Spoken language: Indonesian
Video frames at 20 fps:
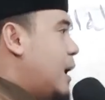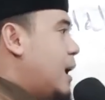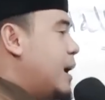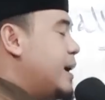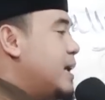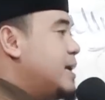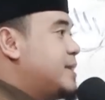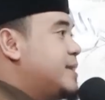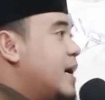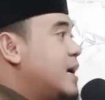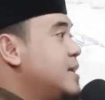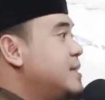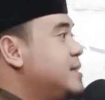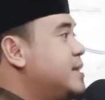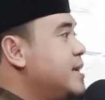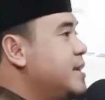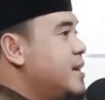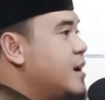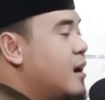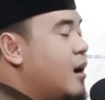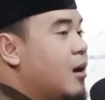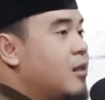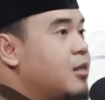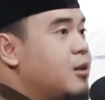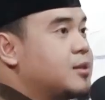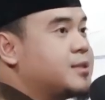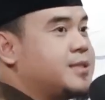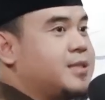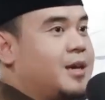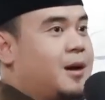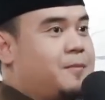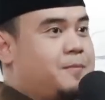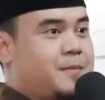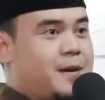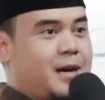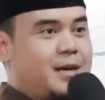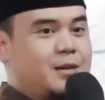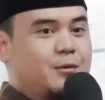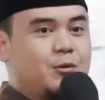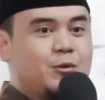ada janji yang Allah
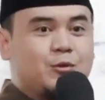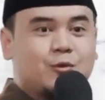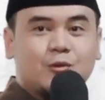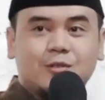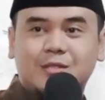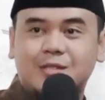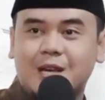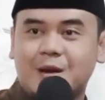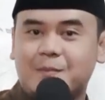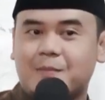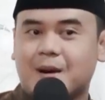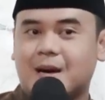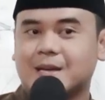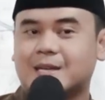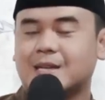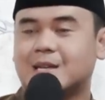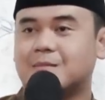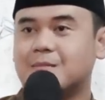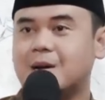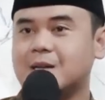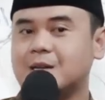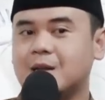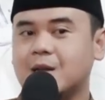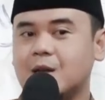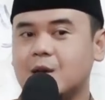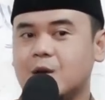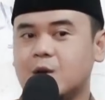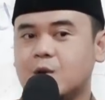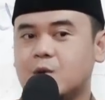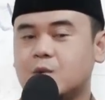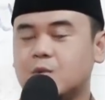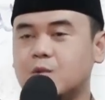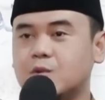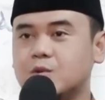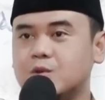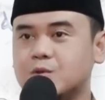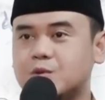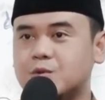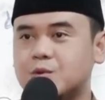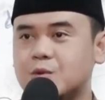siapkan untuk siapa Ahilman?
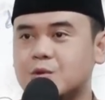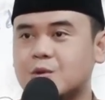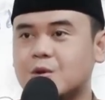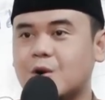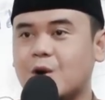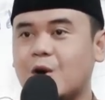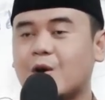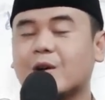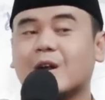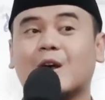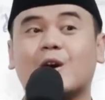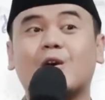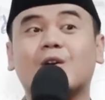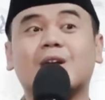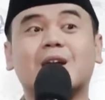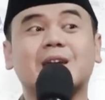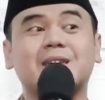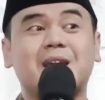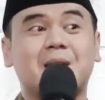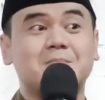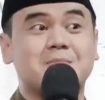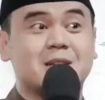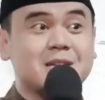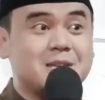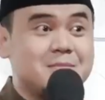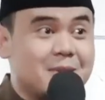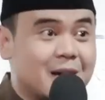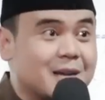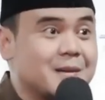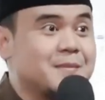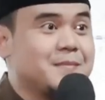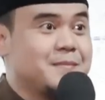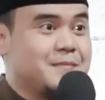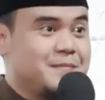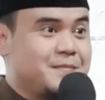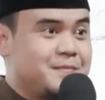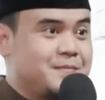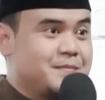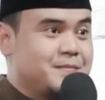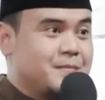Untuk orang-orang yang beriman.
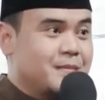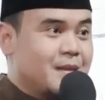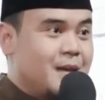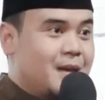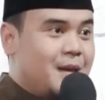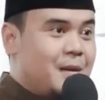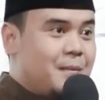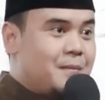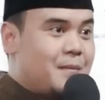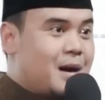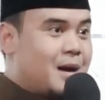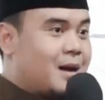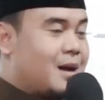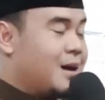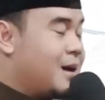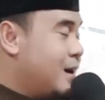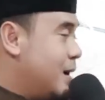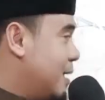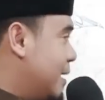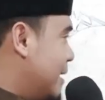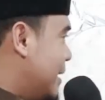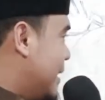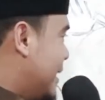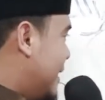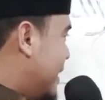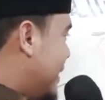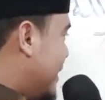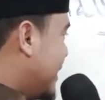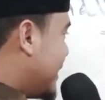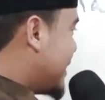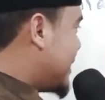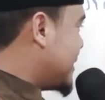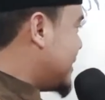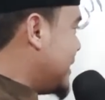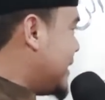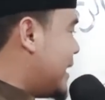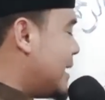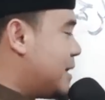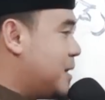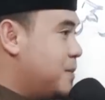Maka
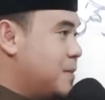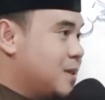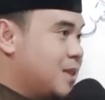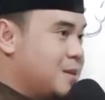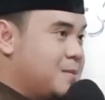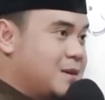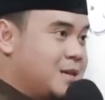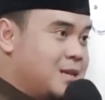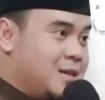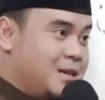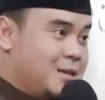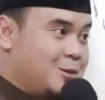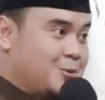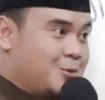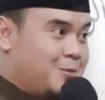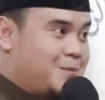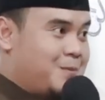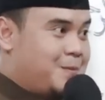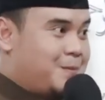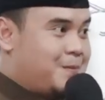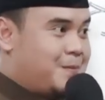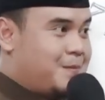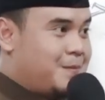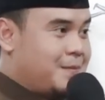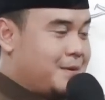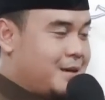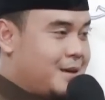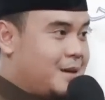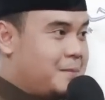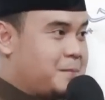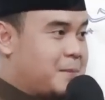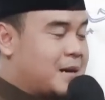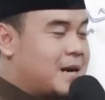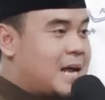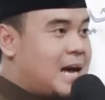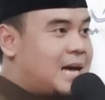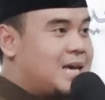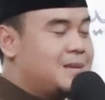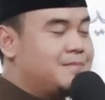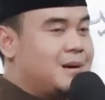ketika teman-teman hidup, ya
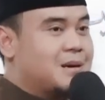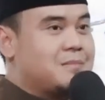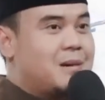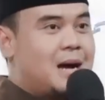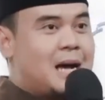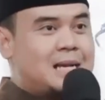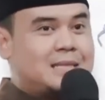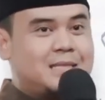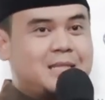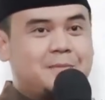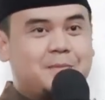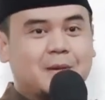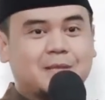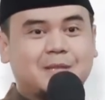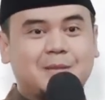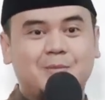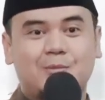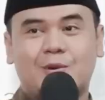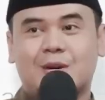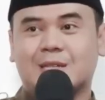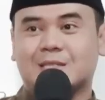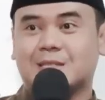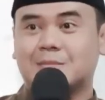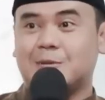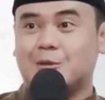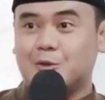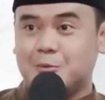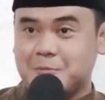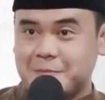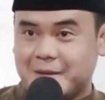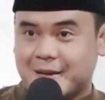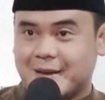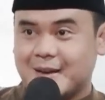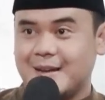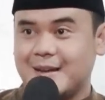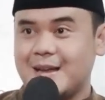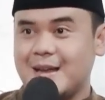pernah Ahilman bahas di pertemuan sebelumnya,